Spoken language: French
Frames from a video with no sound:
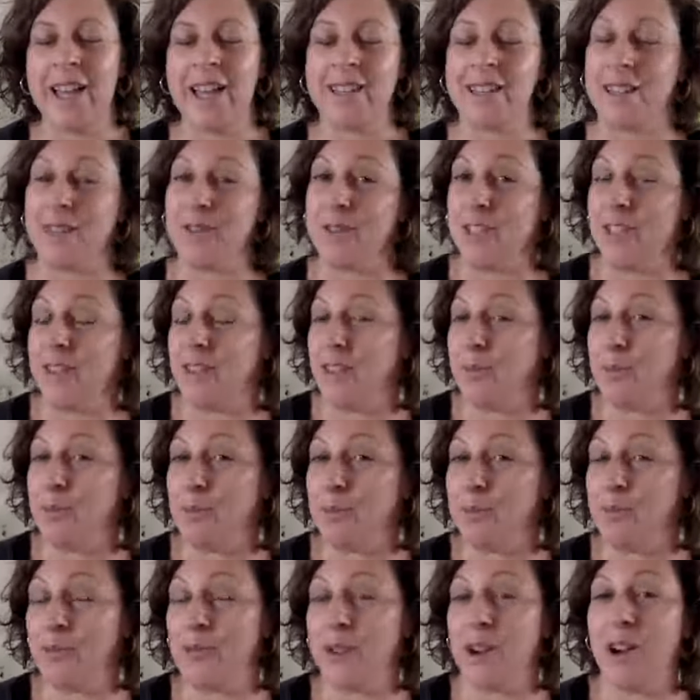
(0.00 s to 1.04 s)
si vous avez
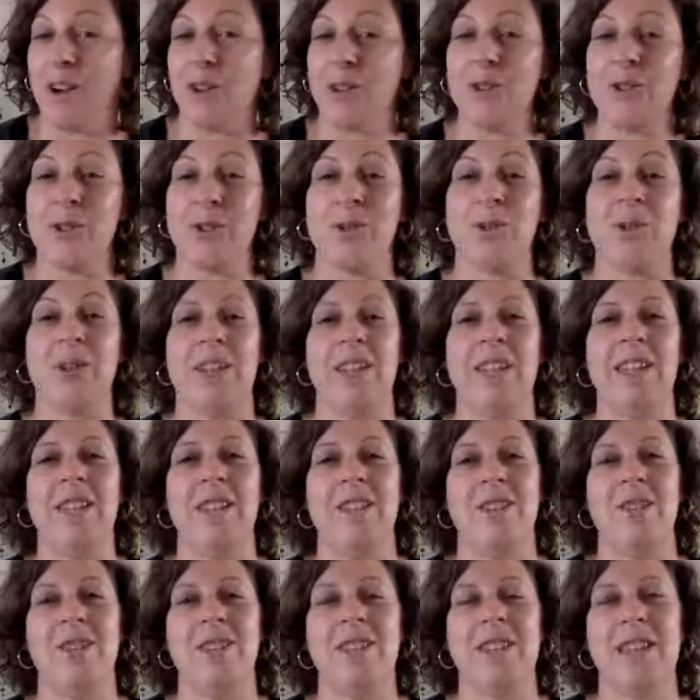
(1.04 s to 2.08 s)
pu voir en
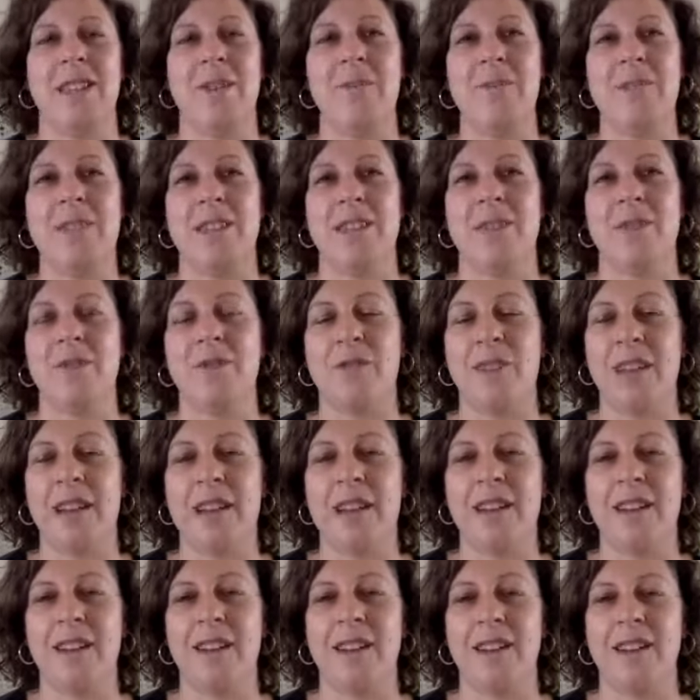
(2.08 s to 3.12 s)
story, le thème c'est
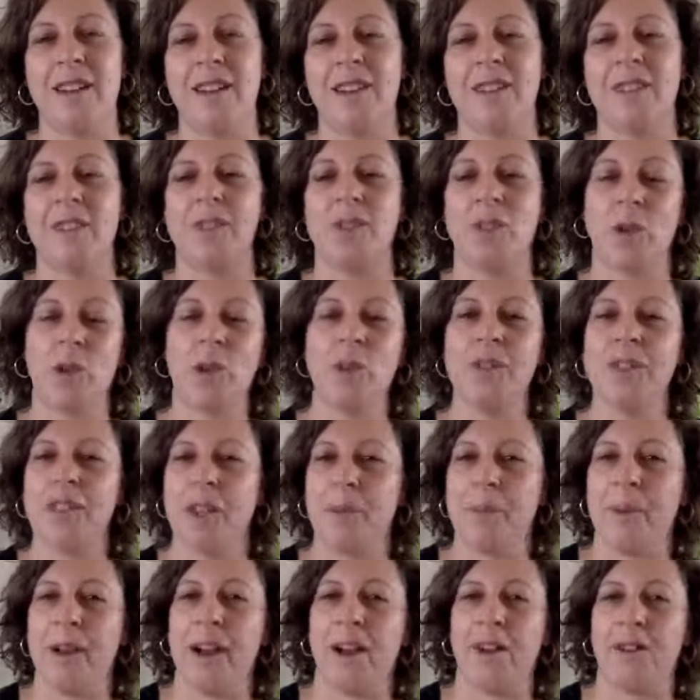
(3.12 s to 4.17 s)
faire trop
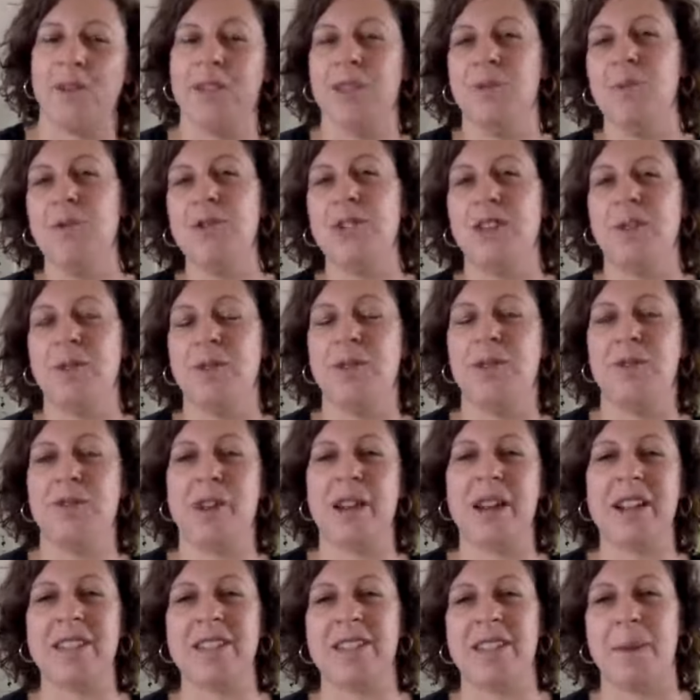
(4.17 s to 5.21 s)
sa part. Au début, j'ai mis
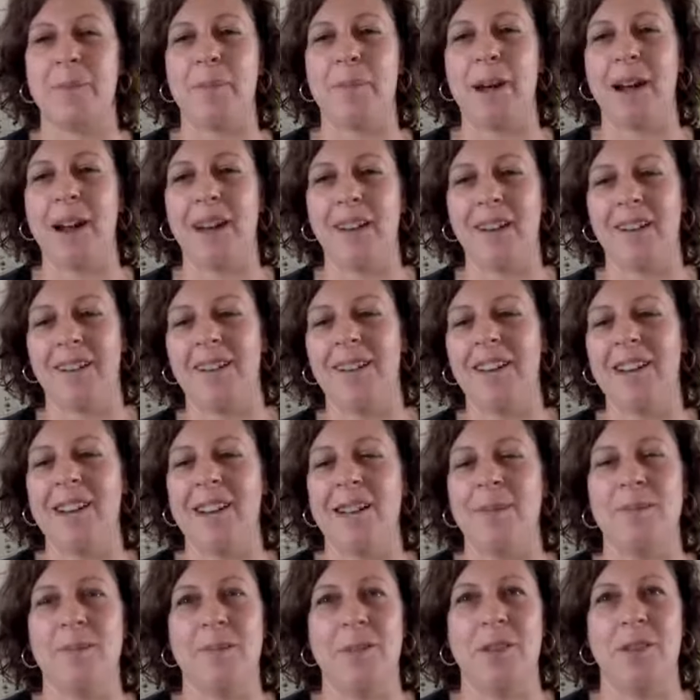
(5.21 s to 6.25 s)
faire sa part,
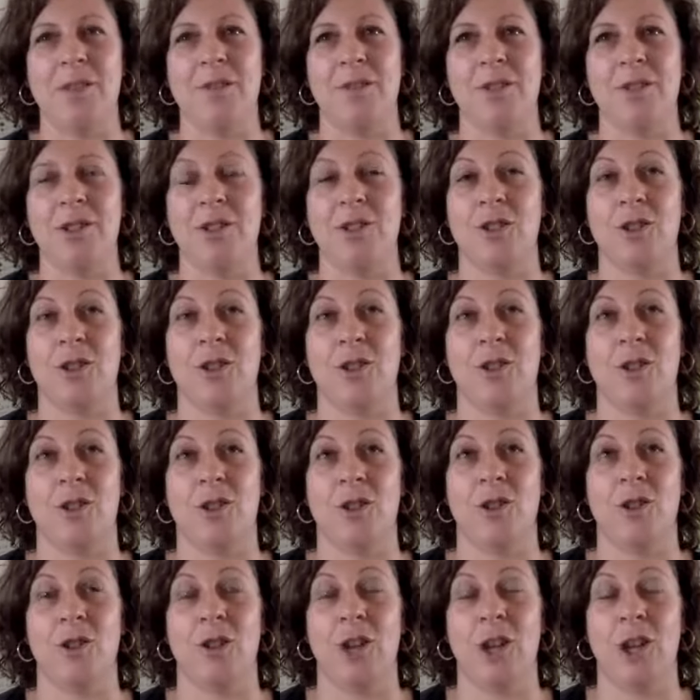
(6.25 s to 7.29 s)
mais en fait,
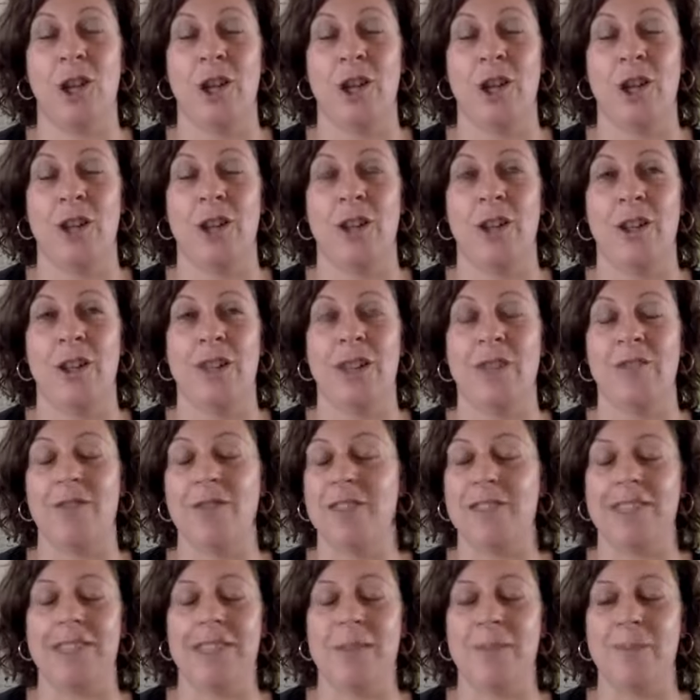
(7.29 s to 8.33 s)
euh,
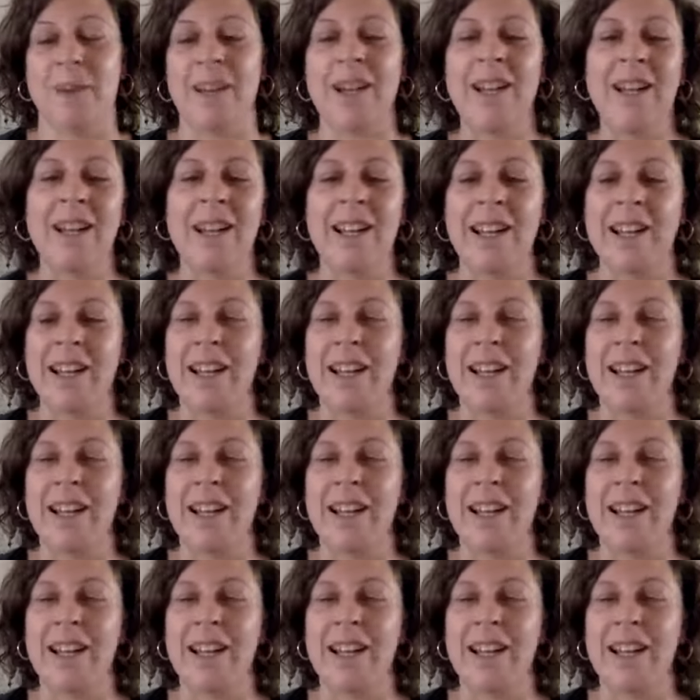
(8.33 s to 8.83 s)
c'était pas